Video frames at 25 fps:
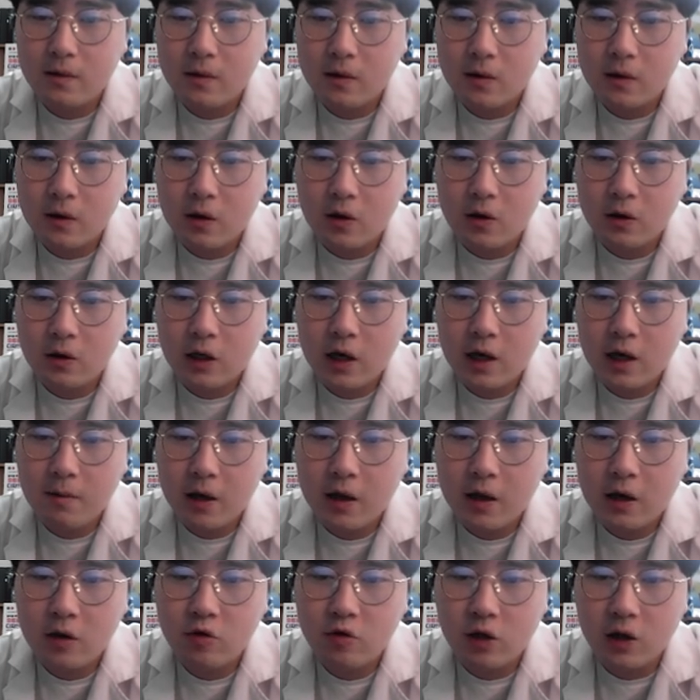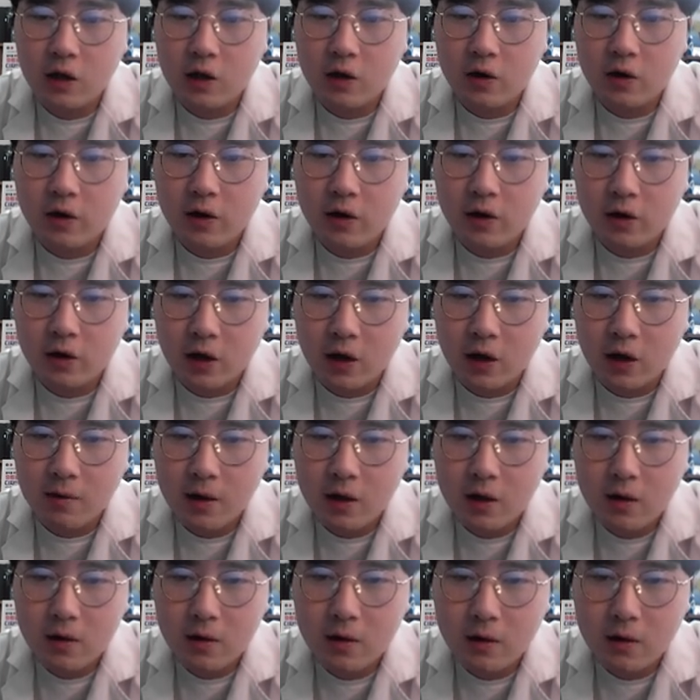여기에만 해충이 있는 거예요.
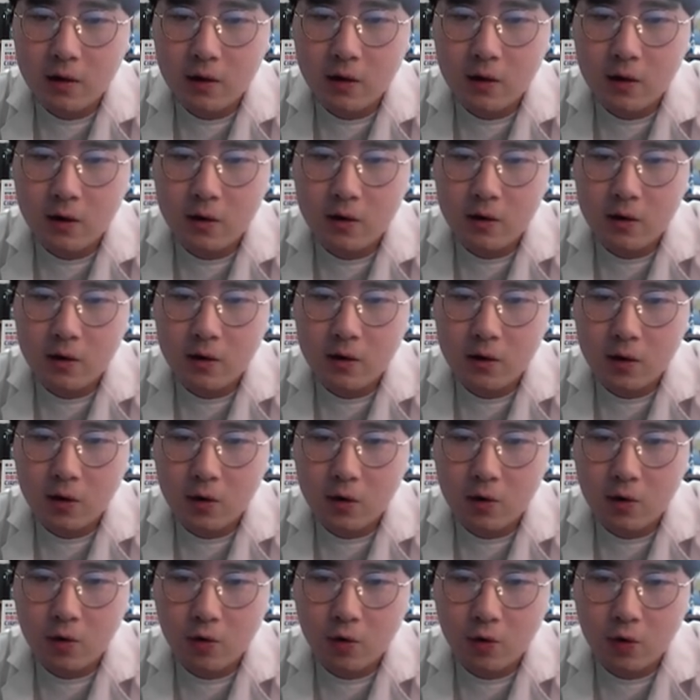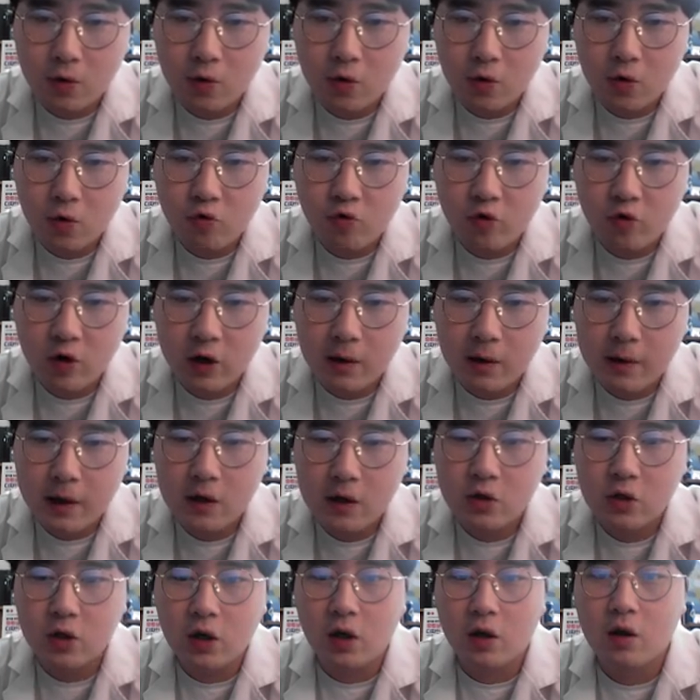여기에만 요, 요, 요 구역에만
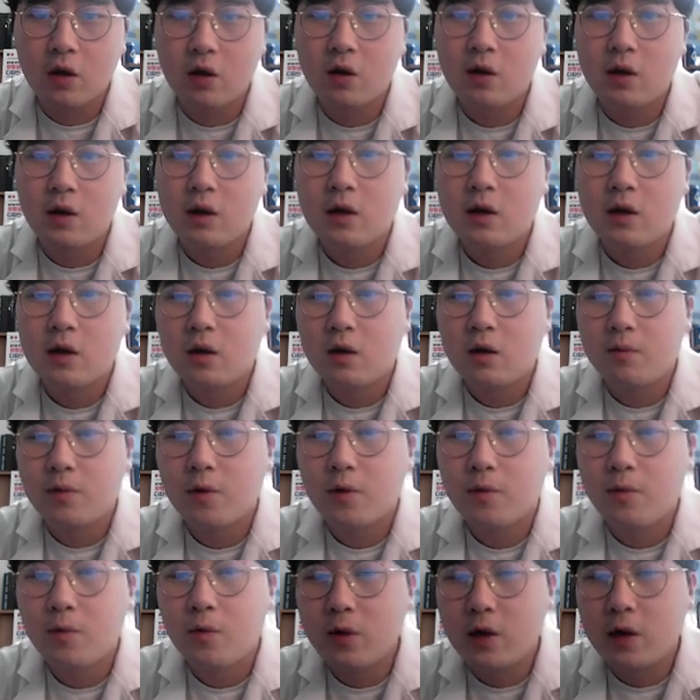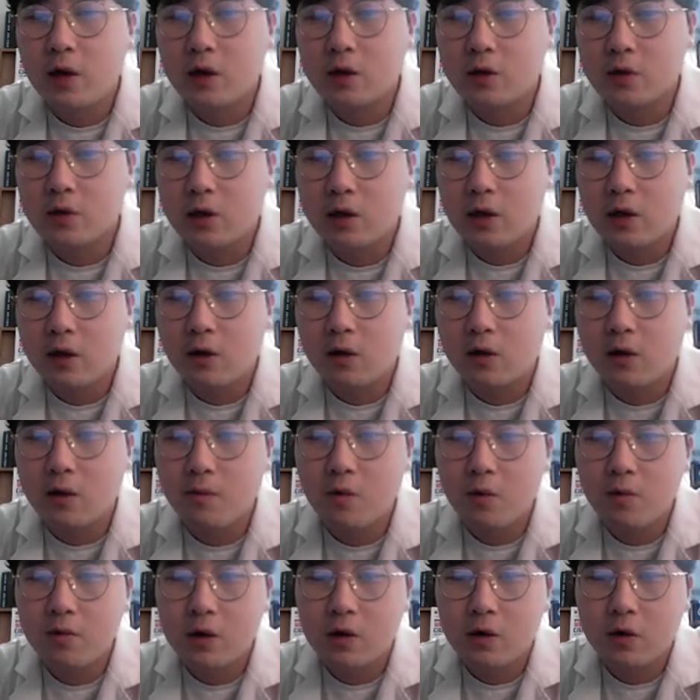해충이 있어요. 그럼 표본을 저희가 이렇게
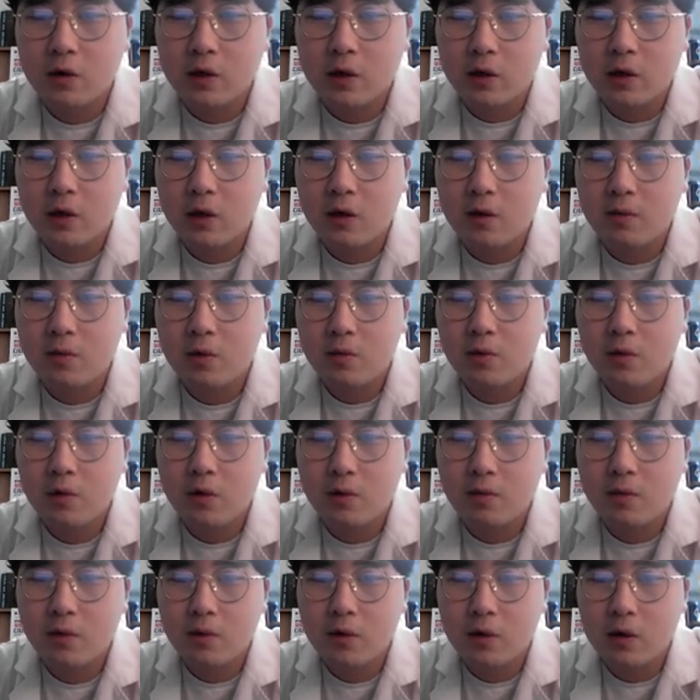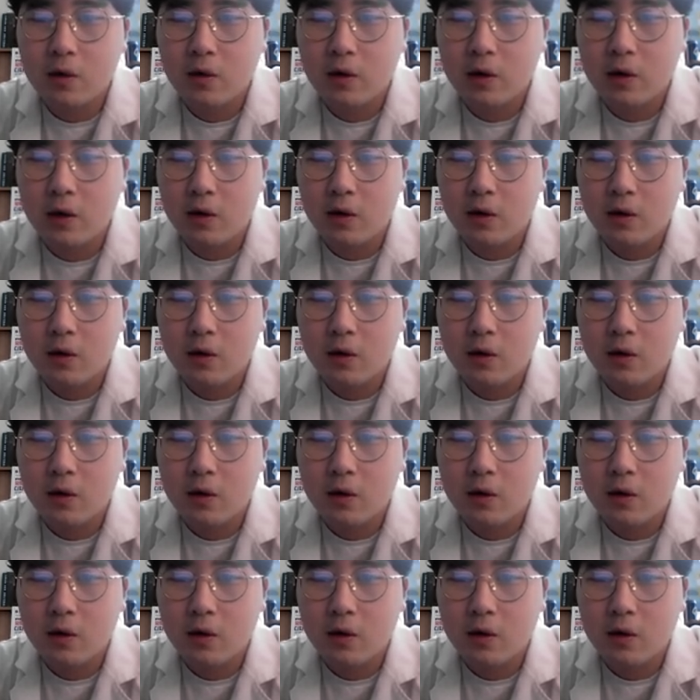뽑을 거잖아요. 표본을 뽑을 건데